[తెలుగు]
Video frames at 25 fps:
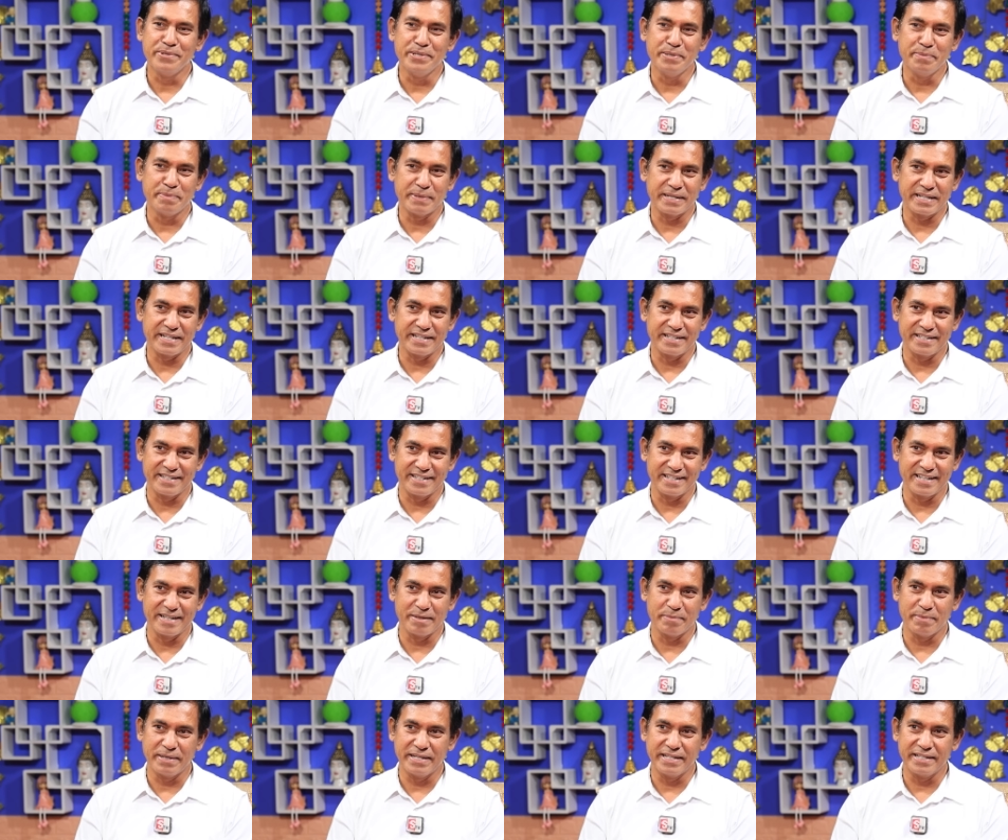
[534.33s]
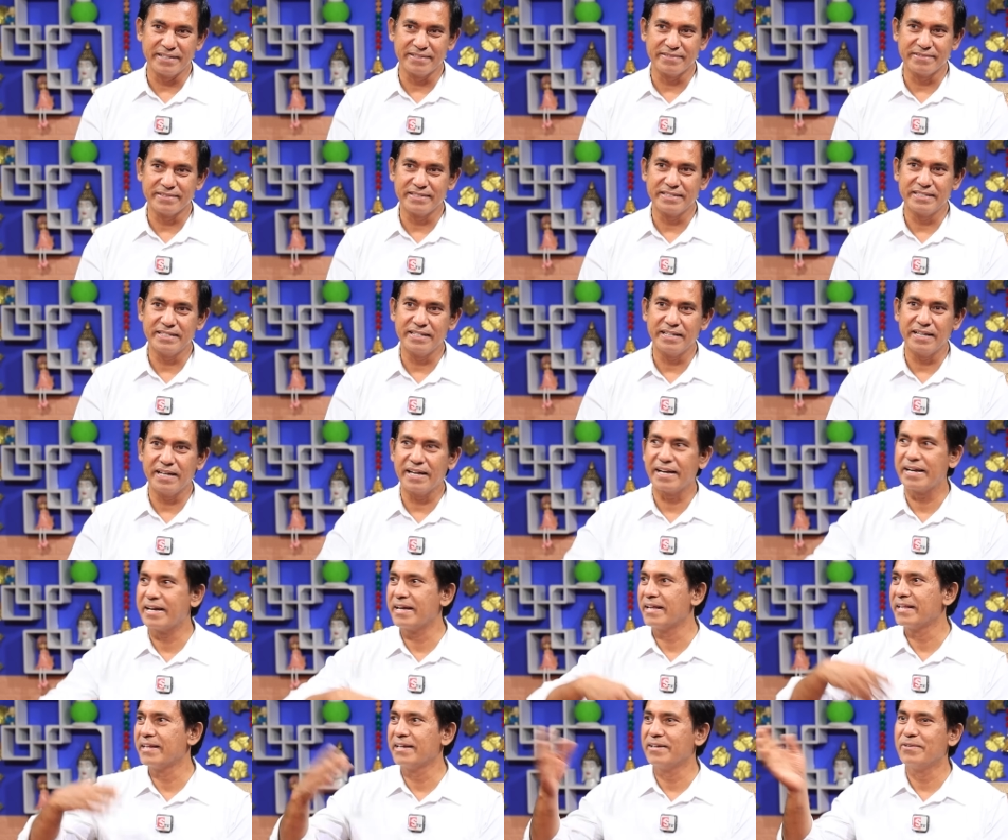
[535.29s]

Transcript: ఊడిపడ్డట్టుగా బయటకు వచ్చి అరే